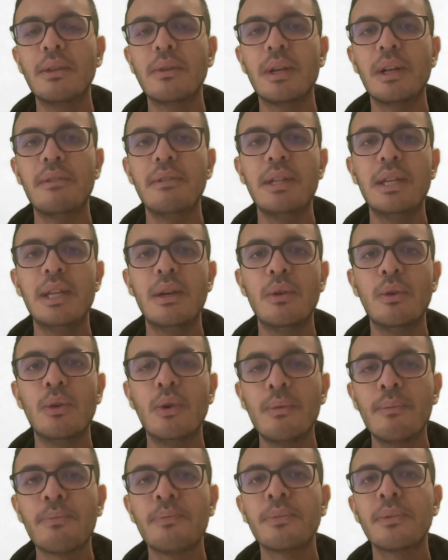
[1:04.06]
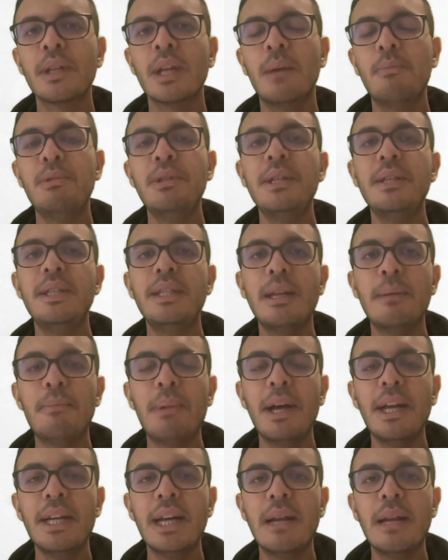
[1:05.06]
dans la vidéo. Puis n'hésitez
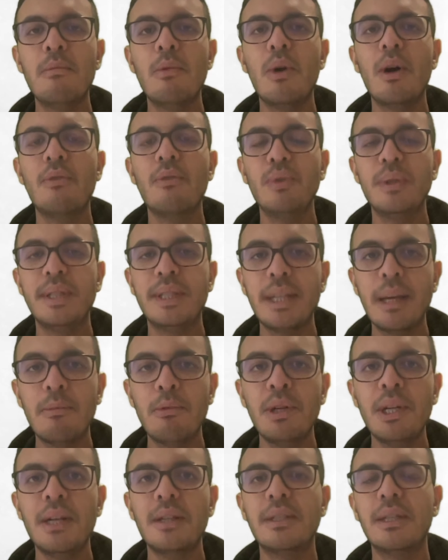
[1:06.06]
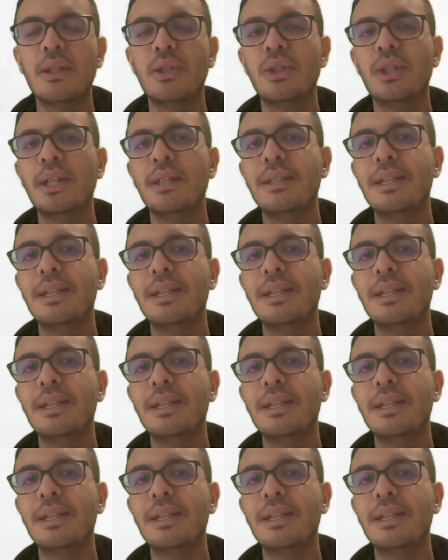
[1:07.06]
pas également à vous abonner à cette chaîne,